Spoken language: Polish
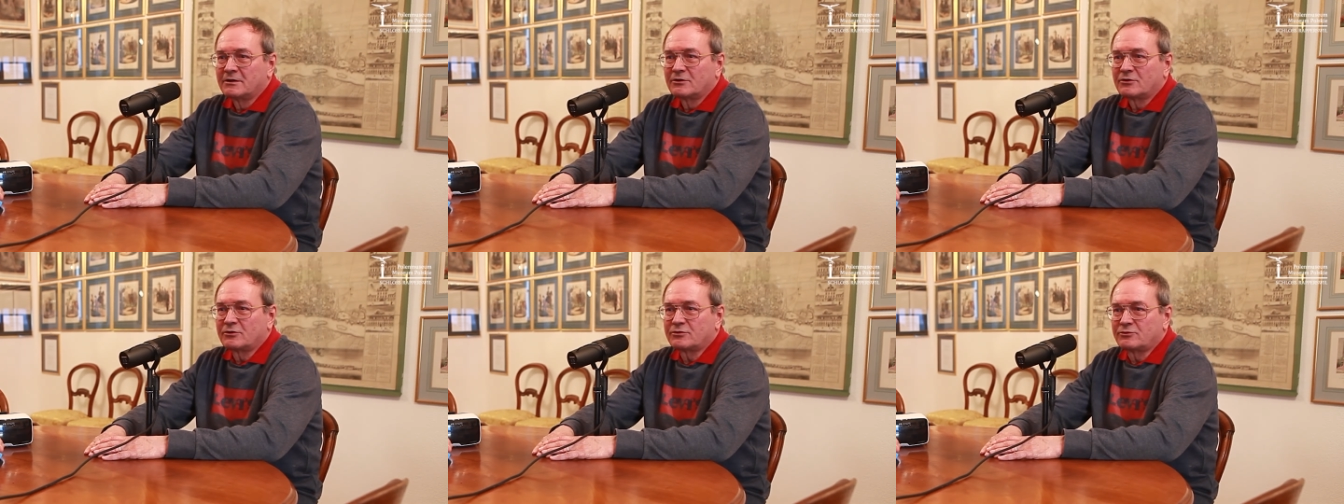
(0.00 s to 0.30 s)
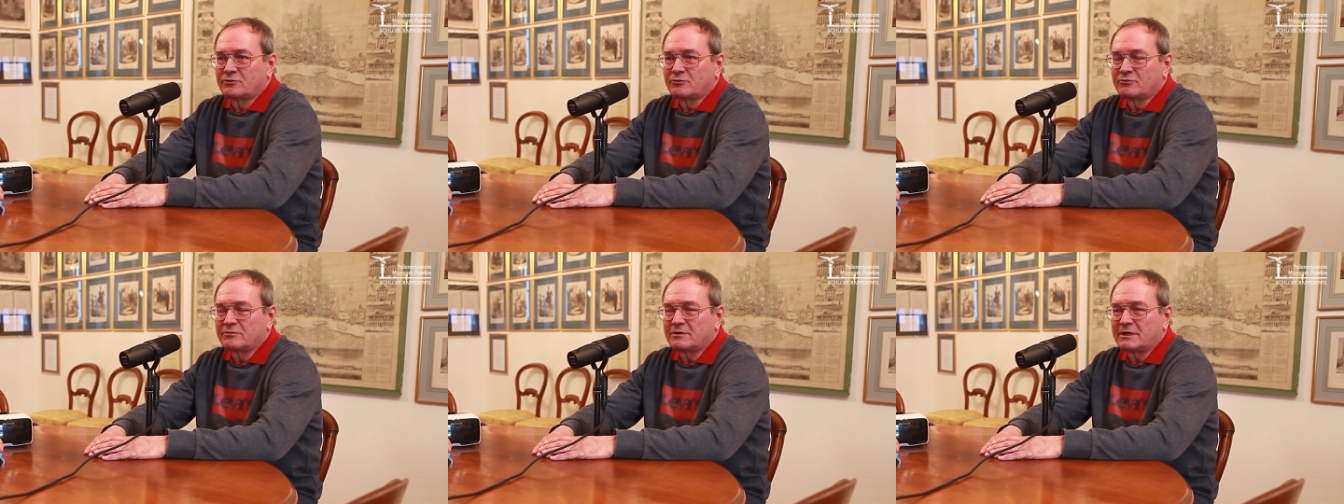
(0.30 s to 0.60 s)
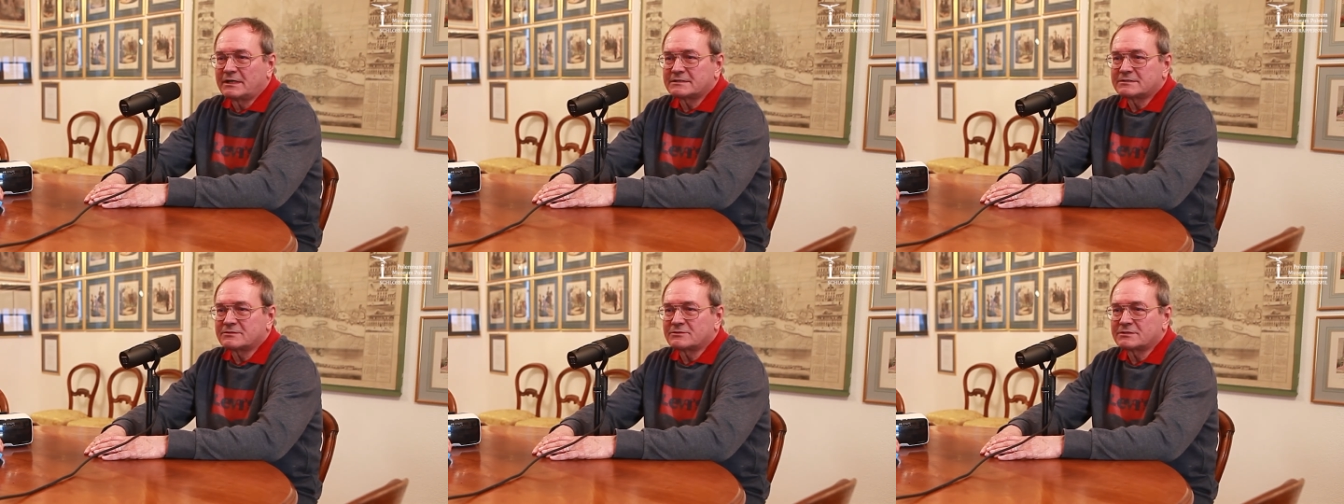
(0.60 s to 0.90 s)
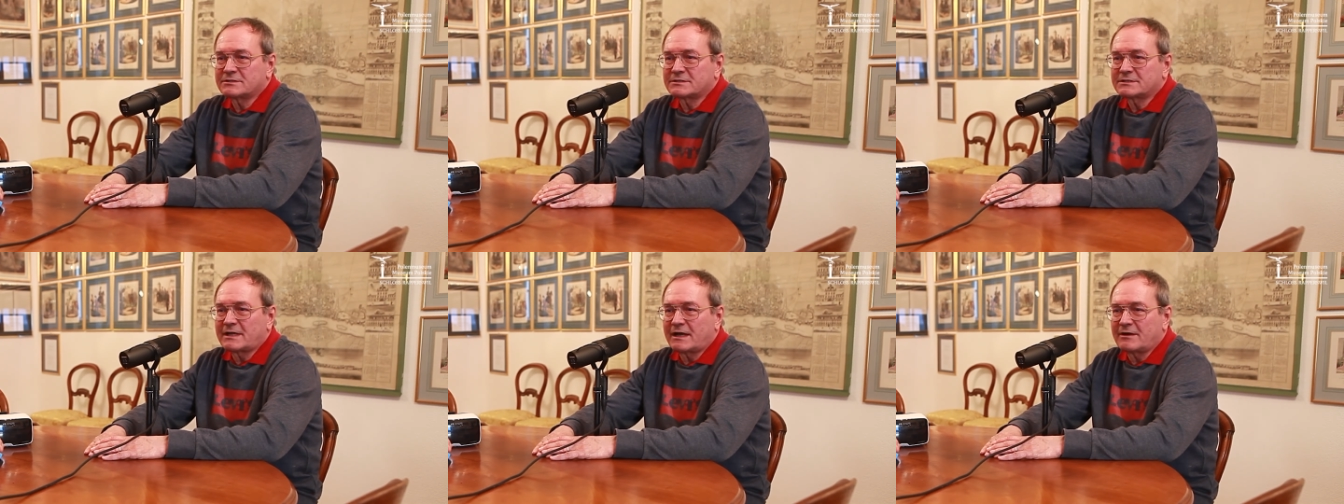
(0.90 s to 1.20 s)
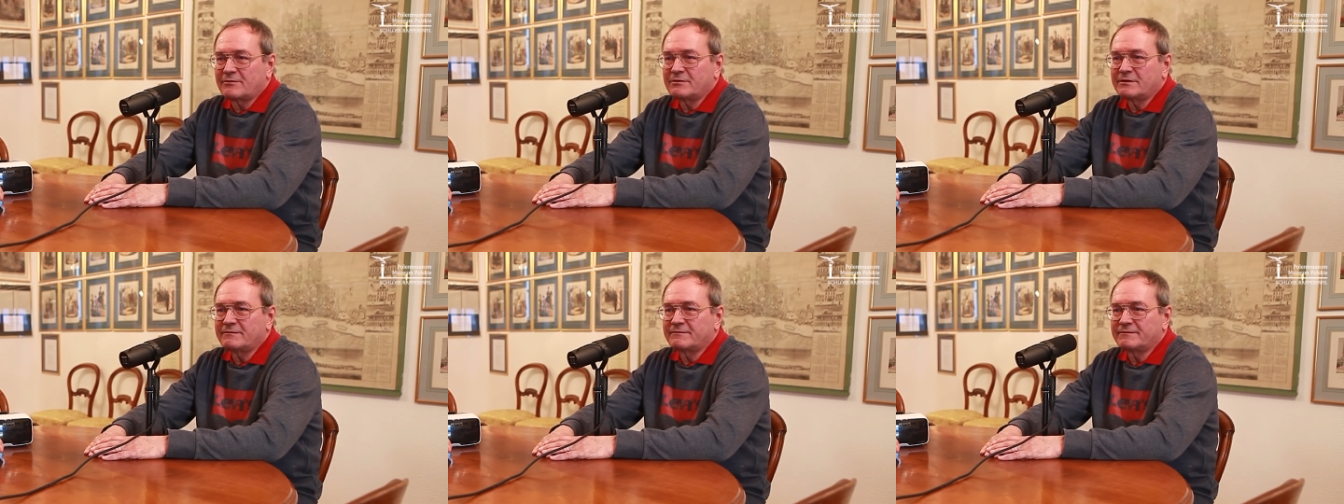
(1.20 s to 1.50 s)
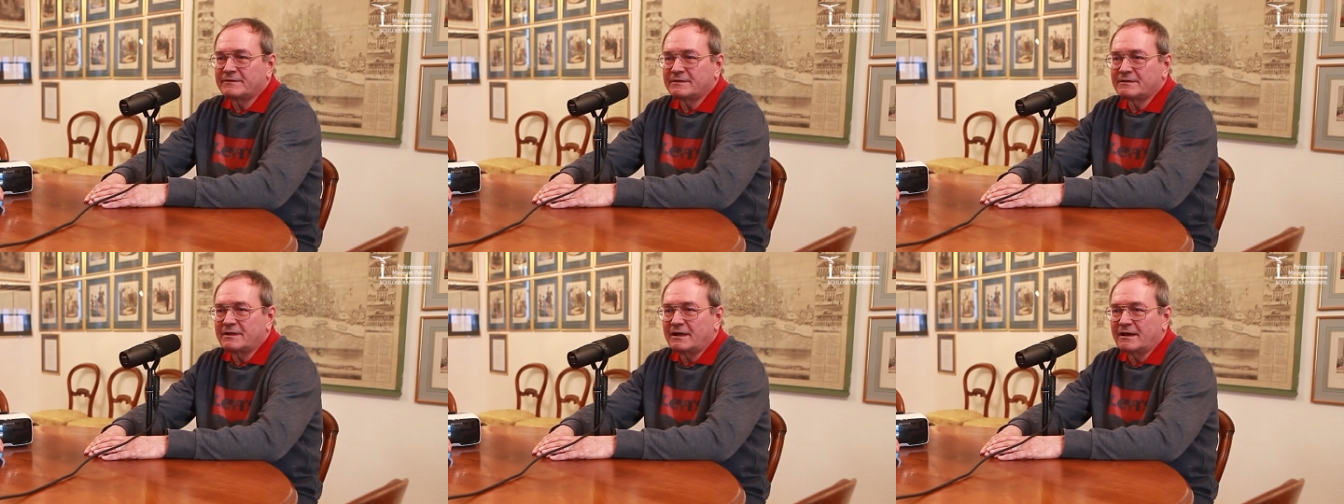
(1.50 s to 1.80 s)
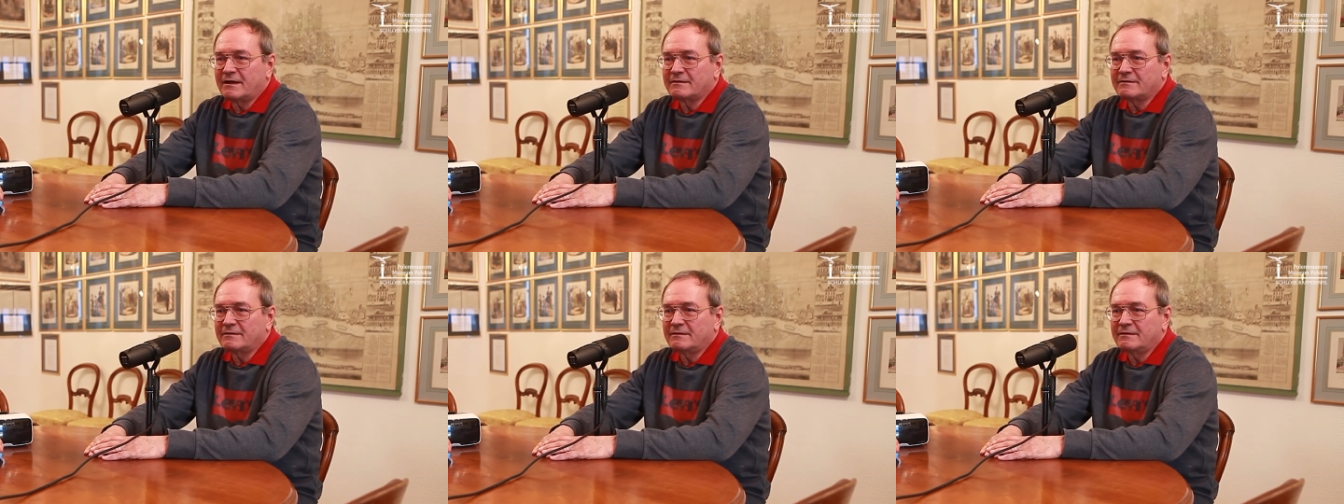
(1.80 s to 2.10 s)
które zostały
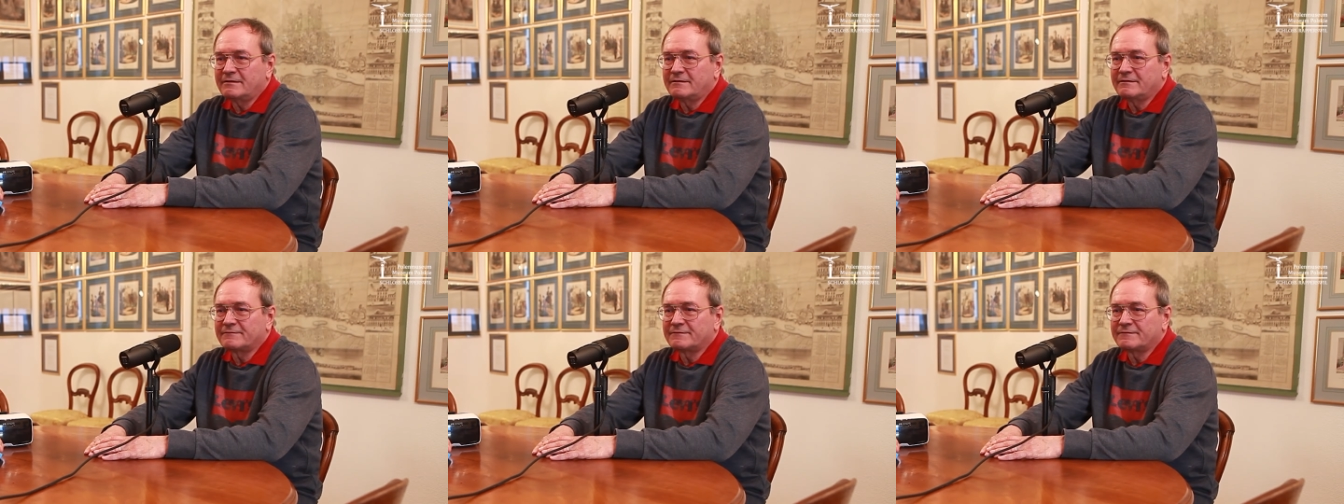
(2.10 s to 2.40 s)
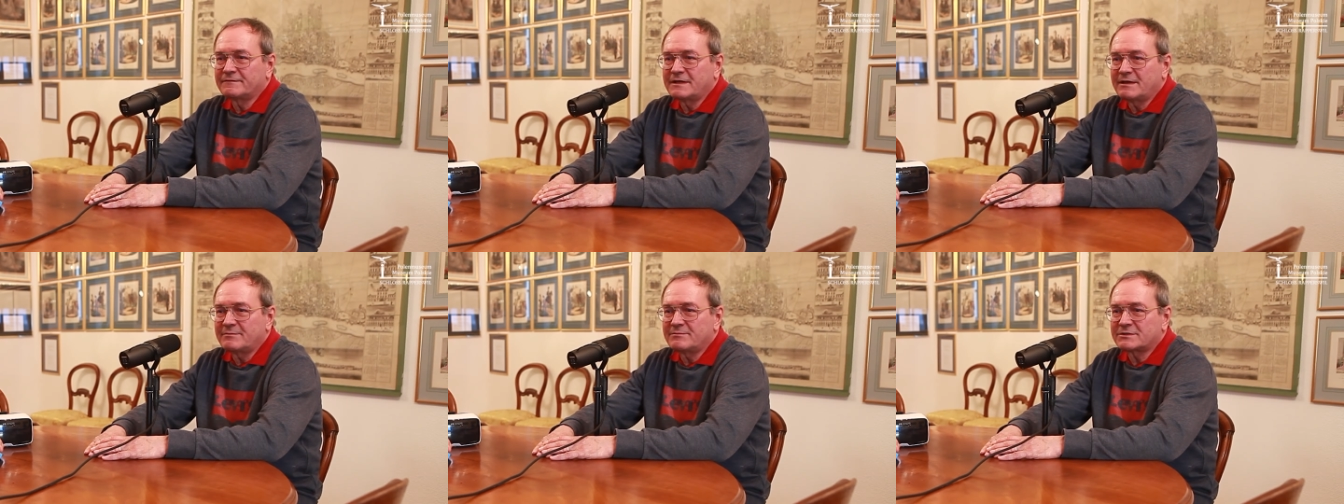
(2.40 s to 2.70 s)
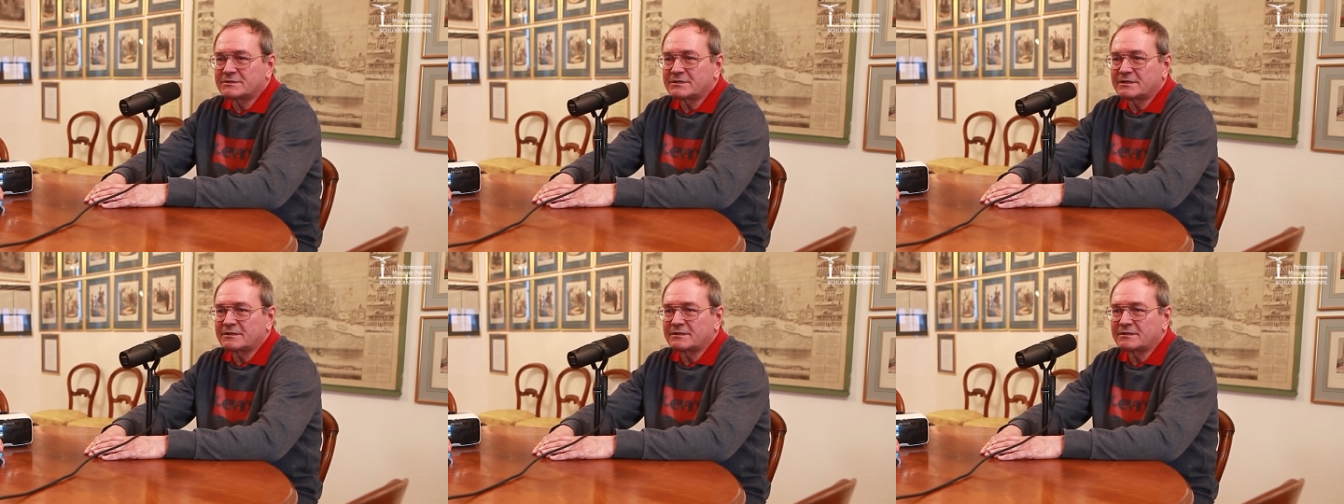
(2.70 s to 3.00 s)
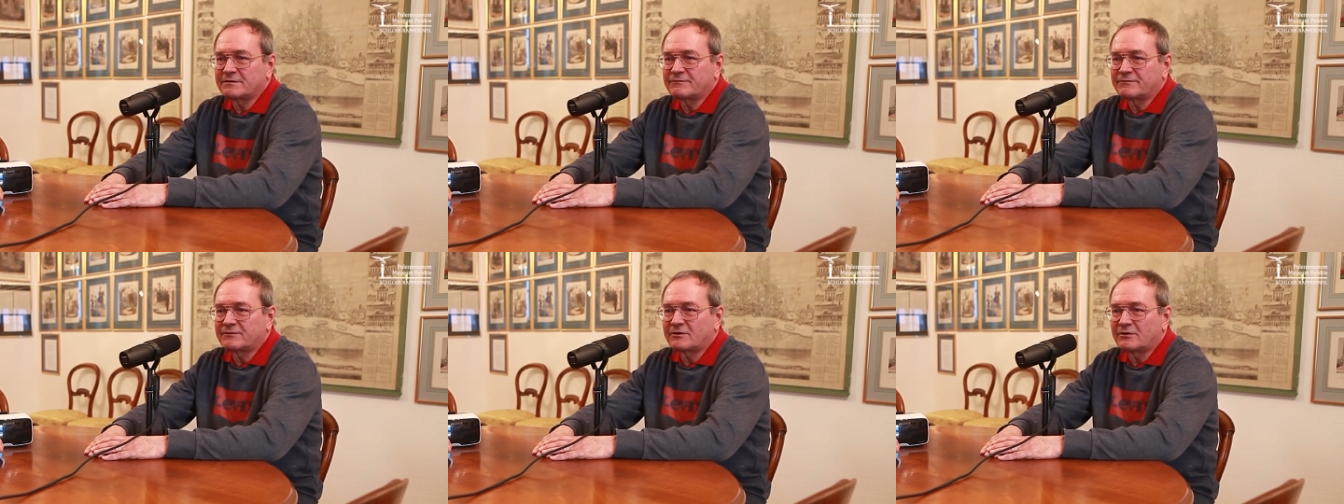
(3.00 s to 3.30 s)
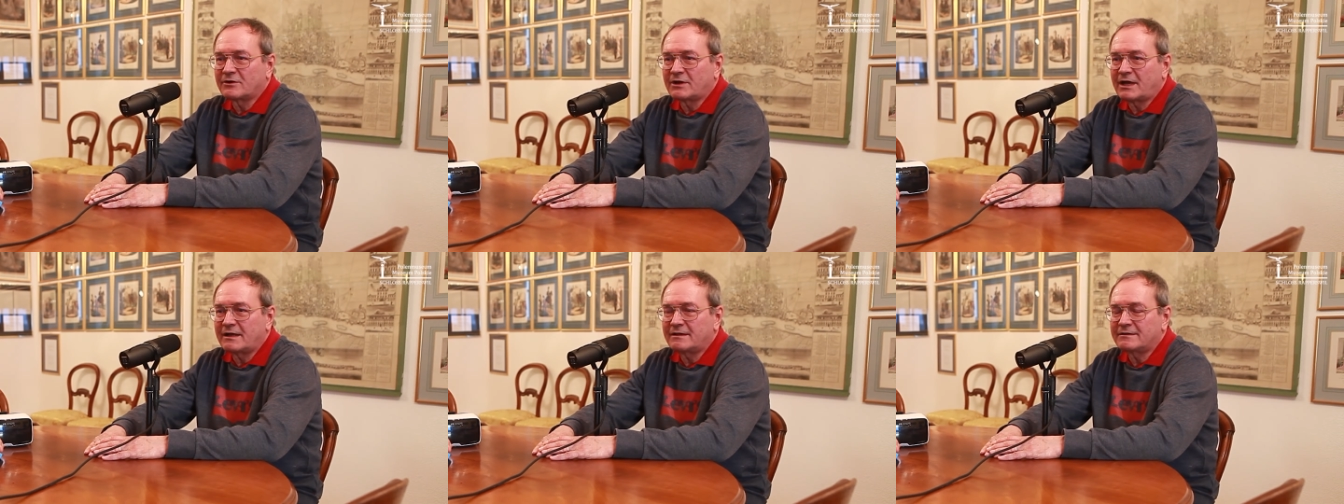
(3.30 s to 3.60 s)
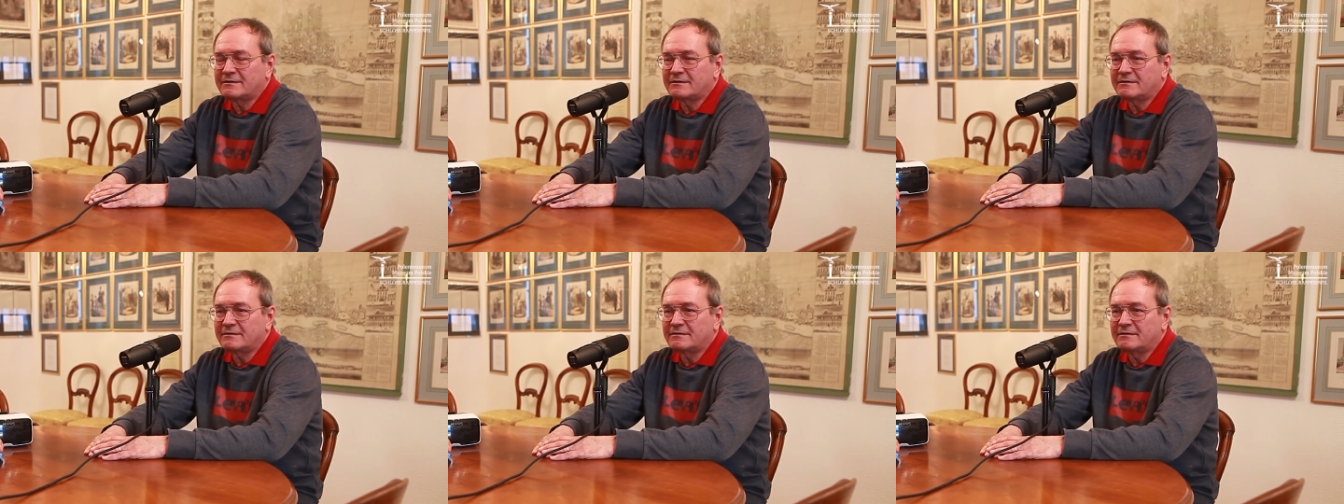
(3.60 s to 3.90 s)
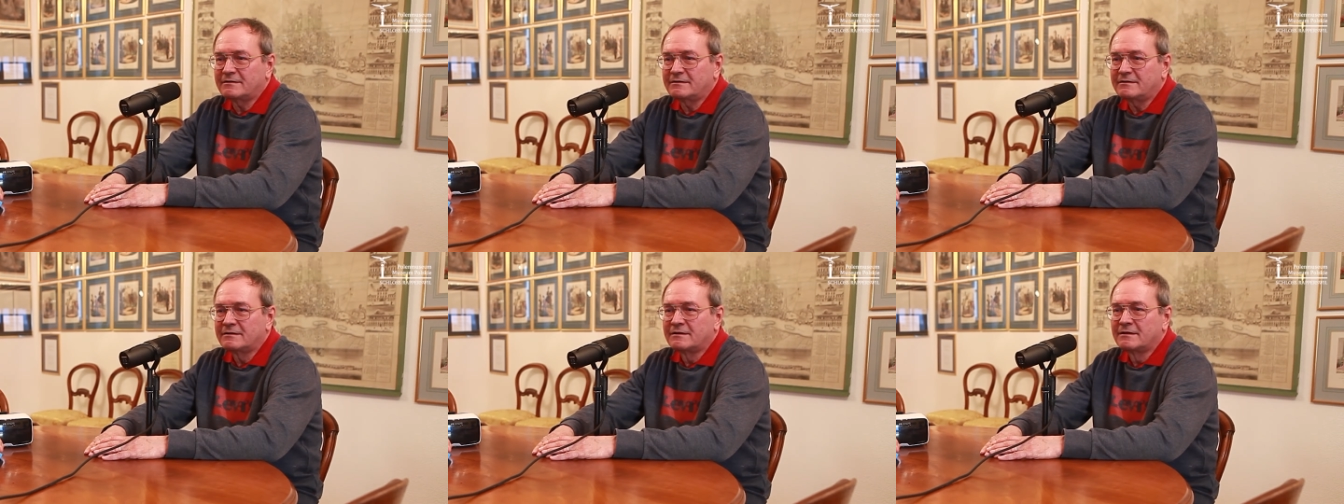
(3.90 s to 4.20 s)
wydane w Niemczech i w
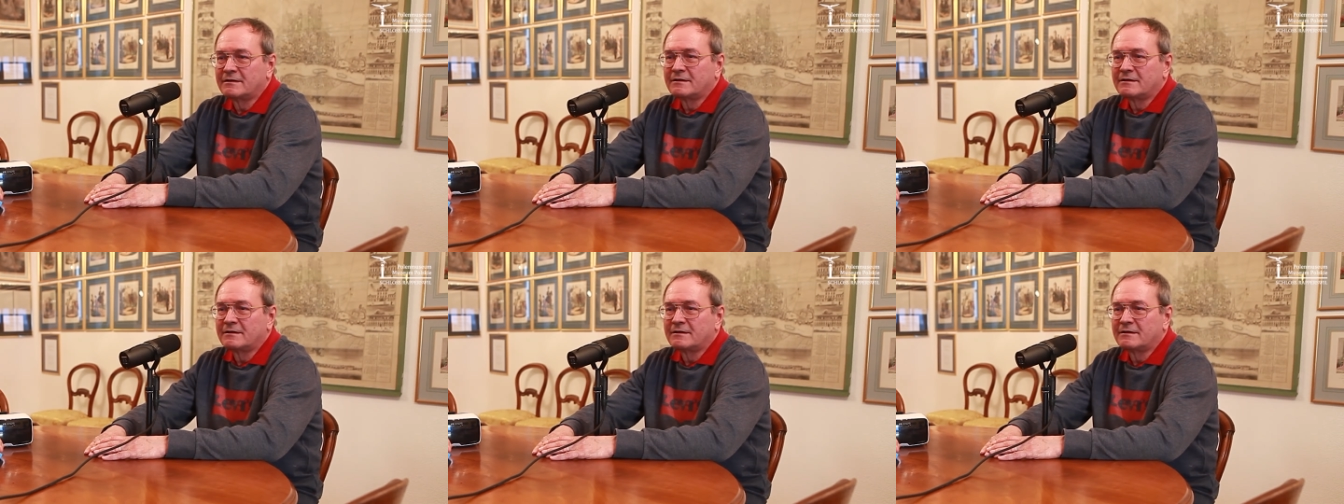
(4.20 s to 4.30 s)
Holandii